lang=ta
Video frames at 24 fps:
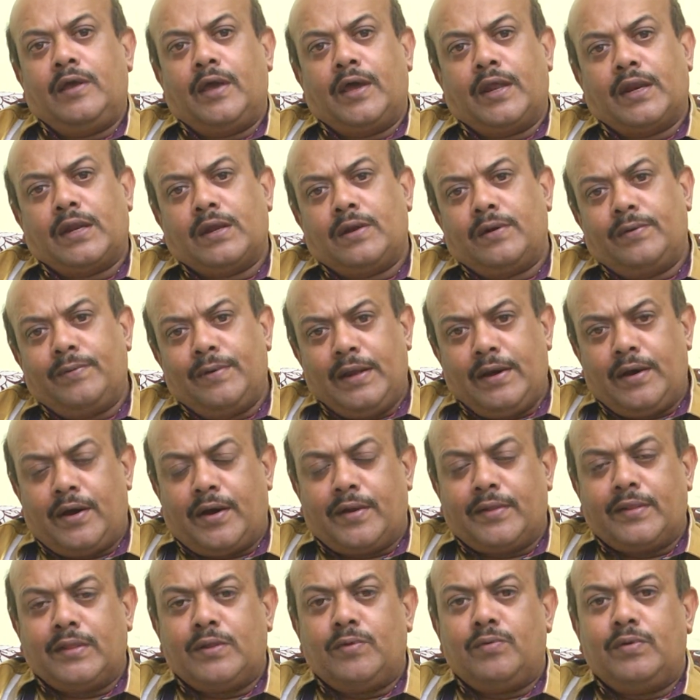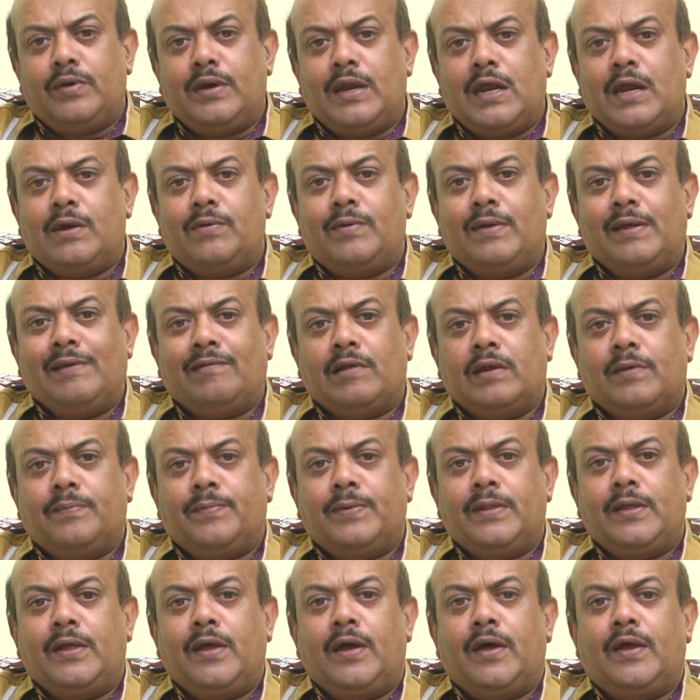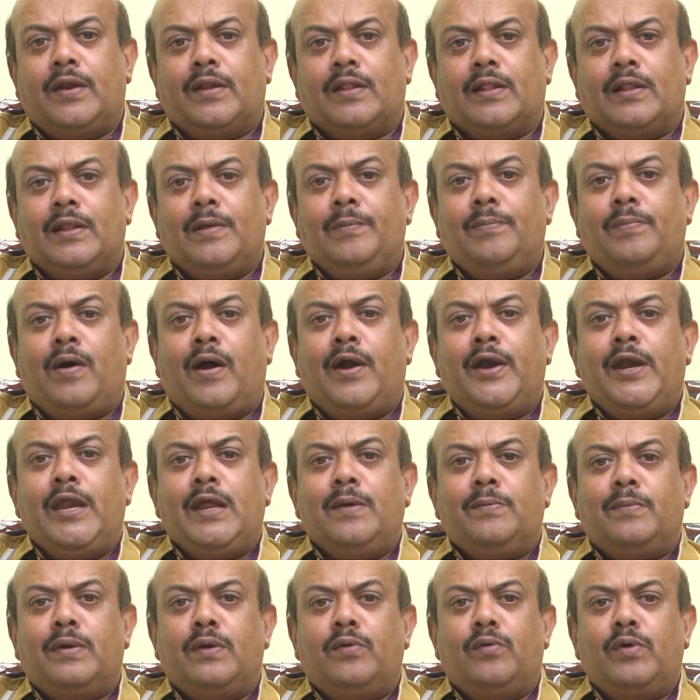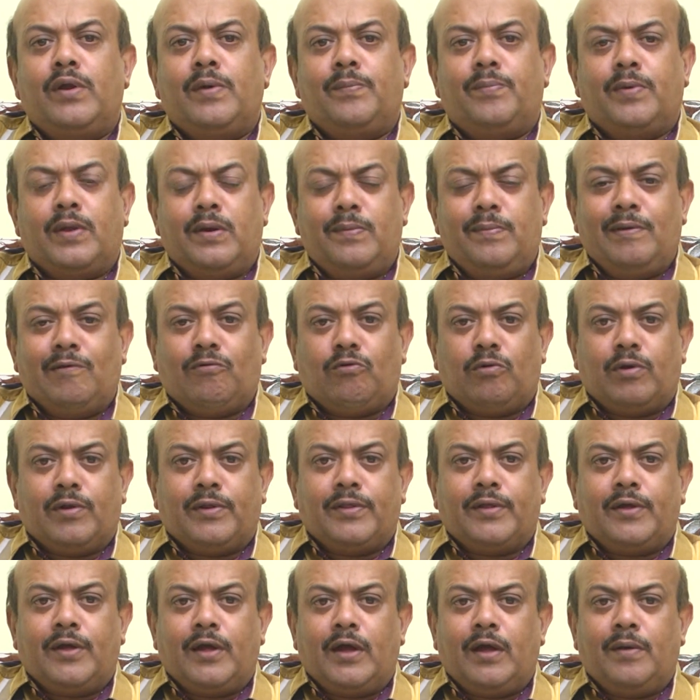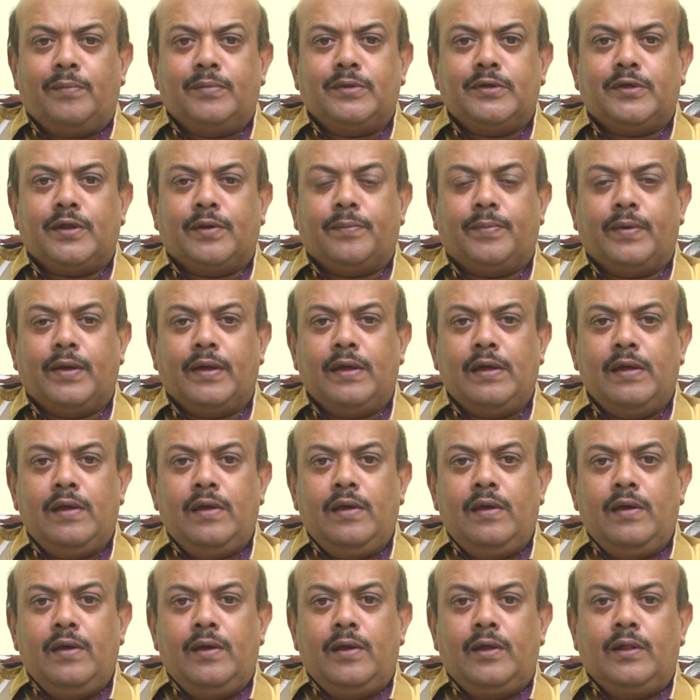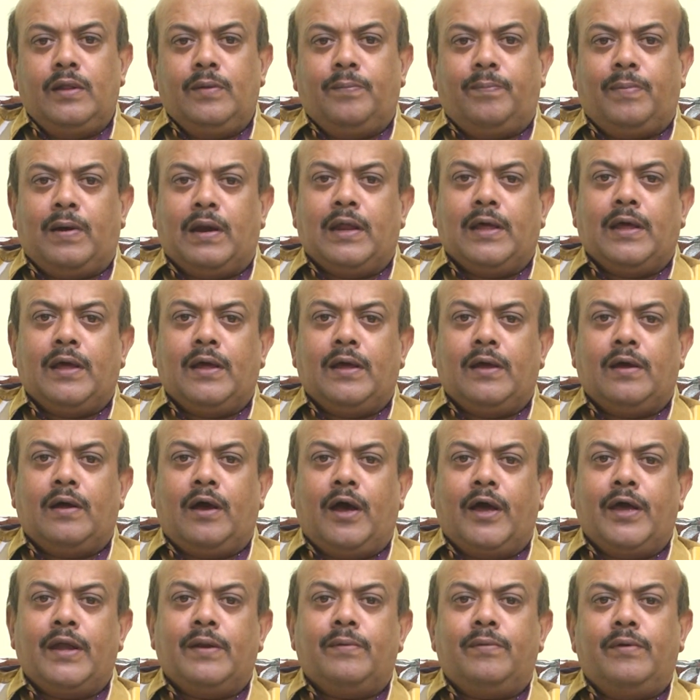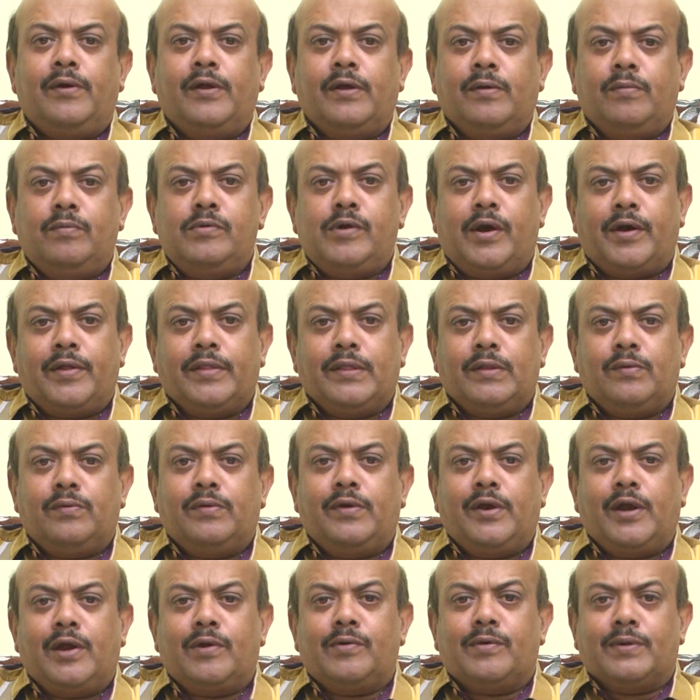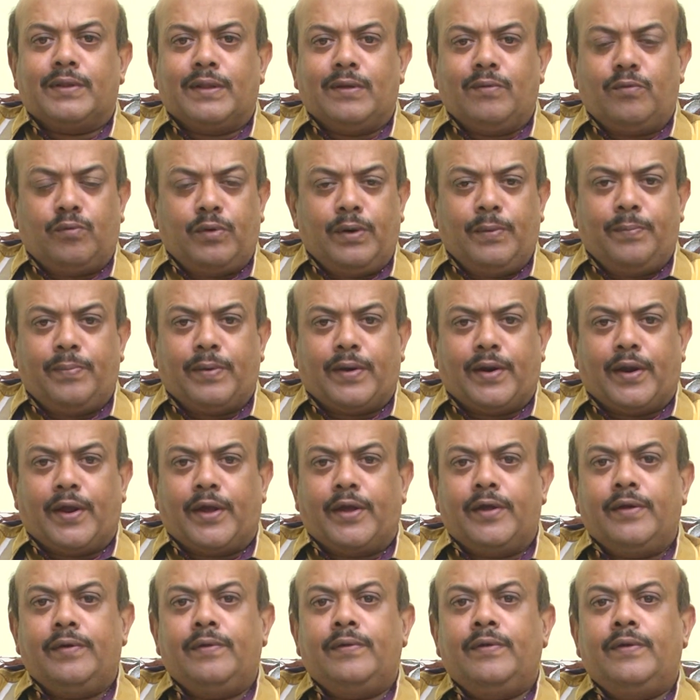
ஏற்கனவே நடந்த ஒரு நிகழ்வை சிலப்பதிகாரத்தில் பாண்டிய மன்னனுடைய பெருமையை சொல்கிறதுக்காக அமைஞ்சிருப்ப இது பல ஆயிரம் ஆண்டுக்கு முன் நடந்த ஒரு நிகழ்வை தான் குறிப்பிட்றாங்க